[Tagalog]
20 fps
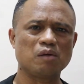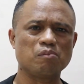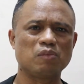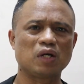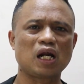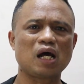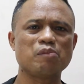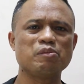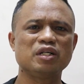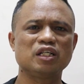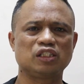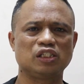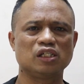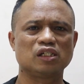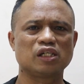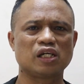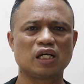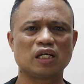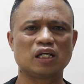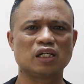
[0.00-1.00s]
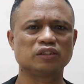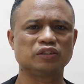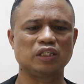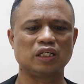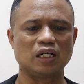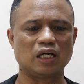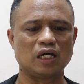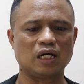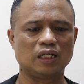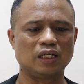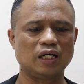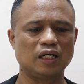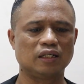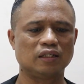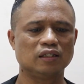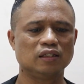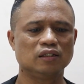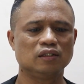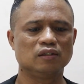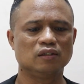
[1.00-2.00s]
marami na siyang gerang dinaanan.
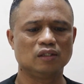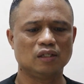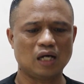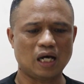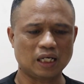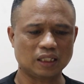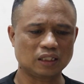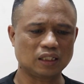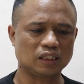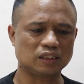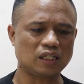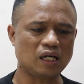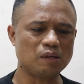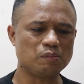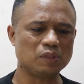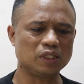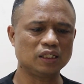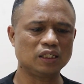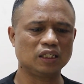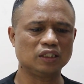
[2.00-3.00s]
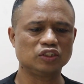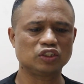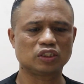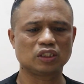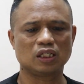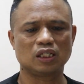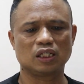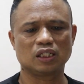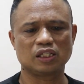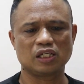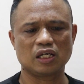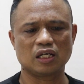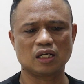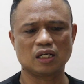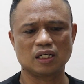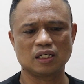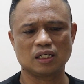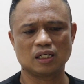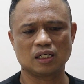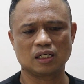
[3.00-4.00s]
At kasama dan sa
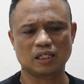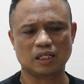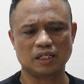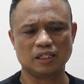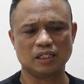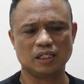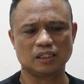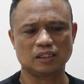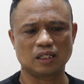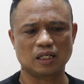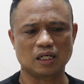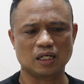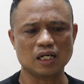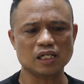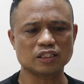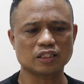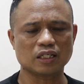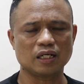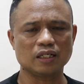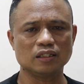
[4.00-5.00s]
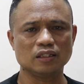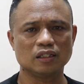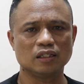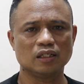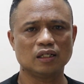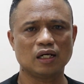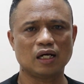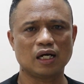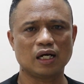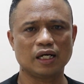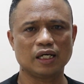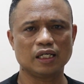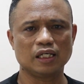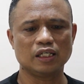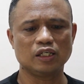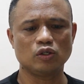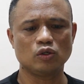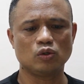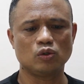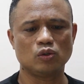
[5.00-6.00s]
gera na kaniyang naranasan
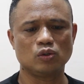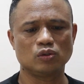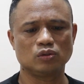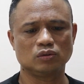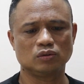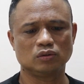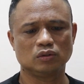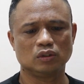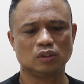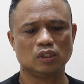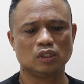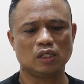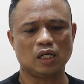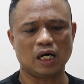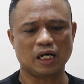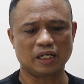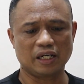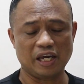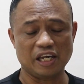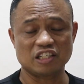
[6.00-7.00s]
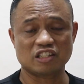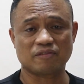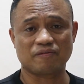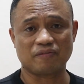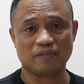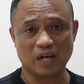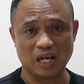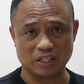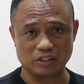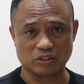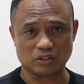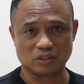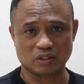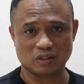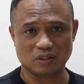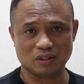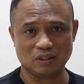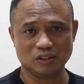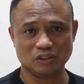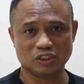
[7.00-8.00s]
ay yung against France.
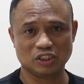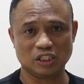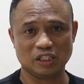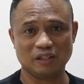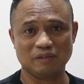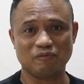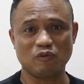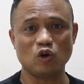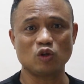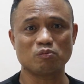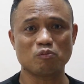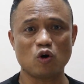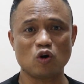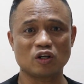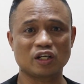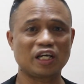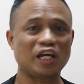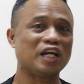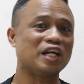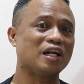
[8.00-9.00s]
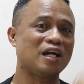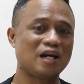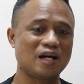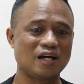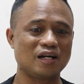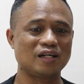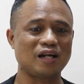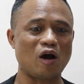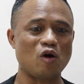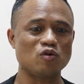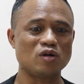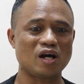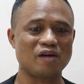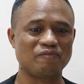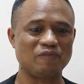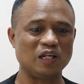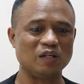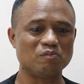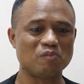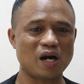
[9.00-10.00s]
No? Si Von Moltke na nauna,
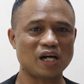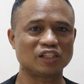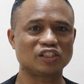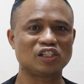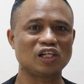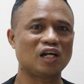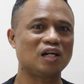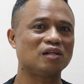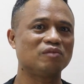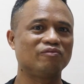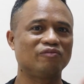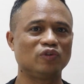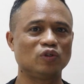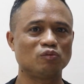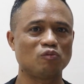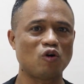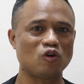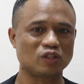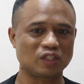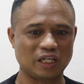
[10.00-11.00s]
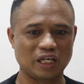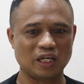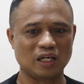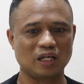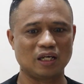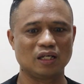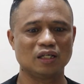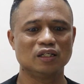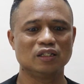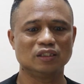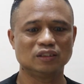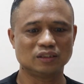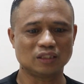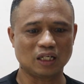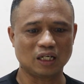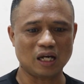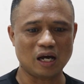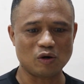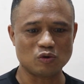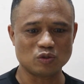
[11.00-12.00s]
Field Marshal Von Moltke na
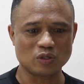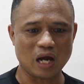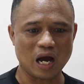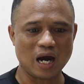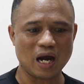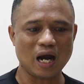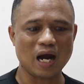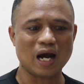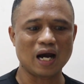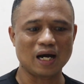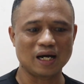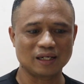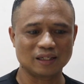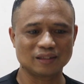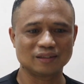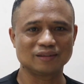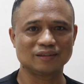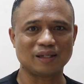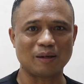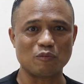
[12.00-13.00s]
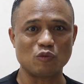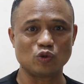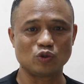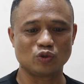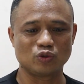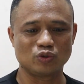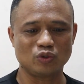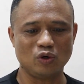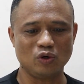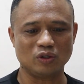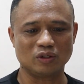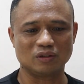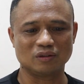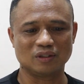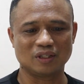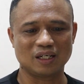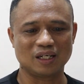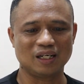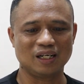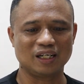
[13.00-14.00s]
nauna ang namuno doon
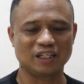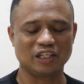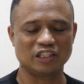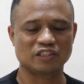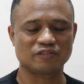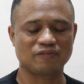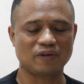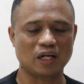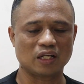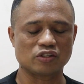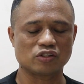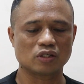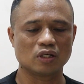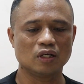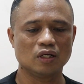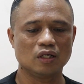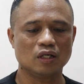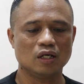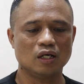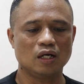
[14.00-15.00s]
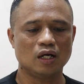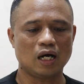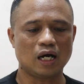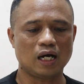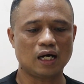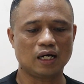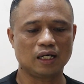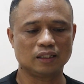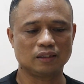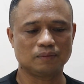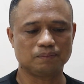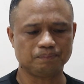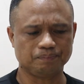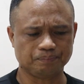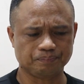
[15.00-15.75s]
uh, against France. At